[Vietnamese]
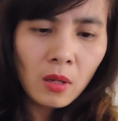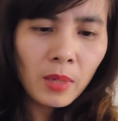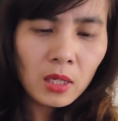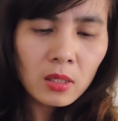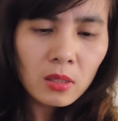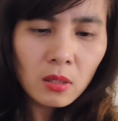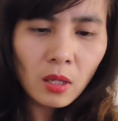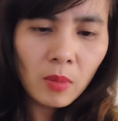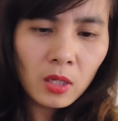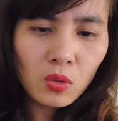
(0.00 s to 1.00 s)
mà ngày xưa thì
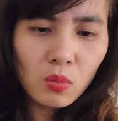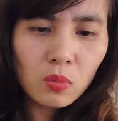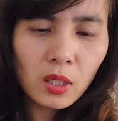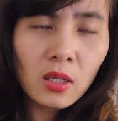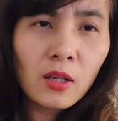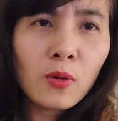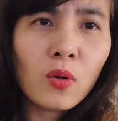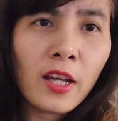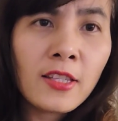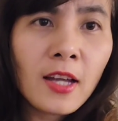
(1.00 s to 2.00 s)
em hay dùng cái ờ,
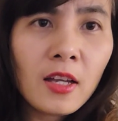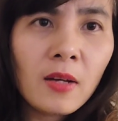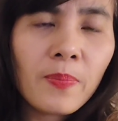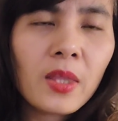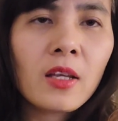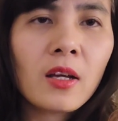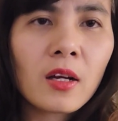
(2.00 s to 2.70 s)
của SK á thì ờ,